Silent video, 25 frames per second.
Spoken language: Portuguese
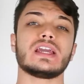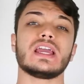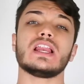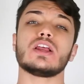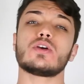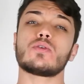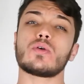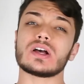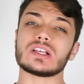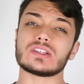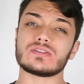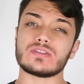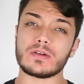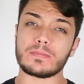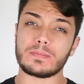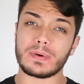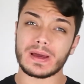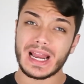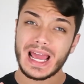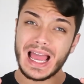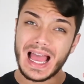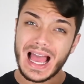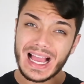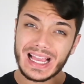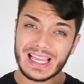Ele quase veio
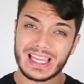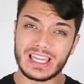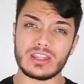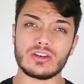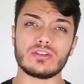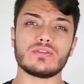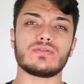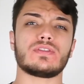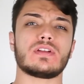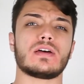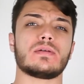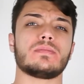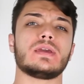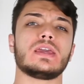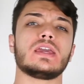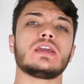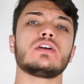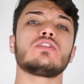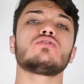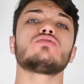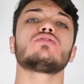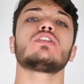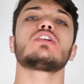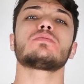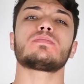parar aqui no
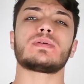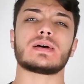Flamengo no ano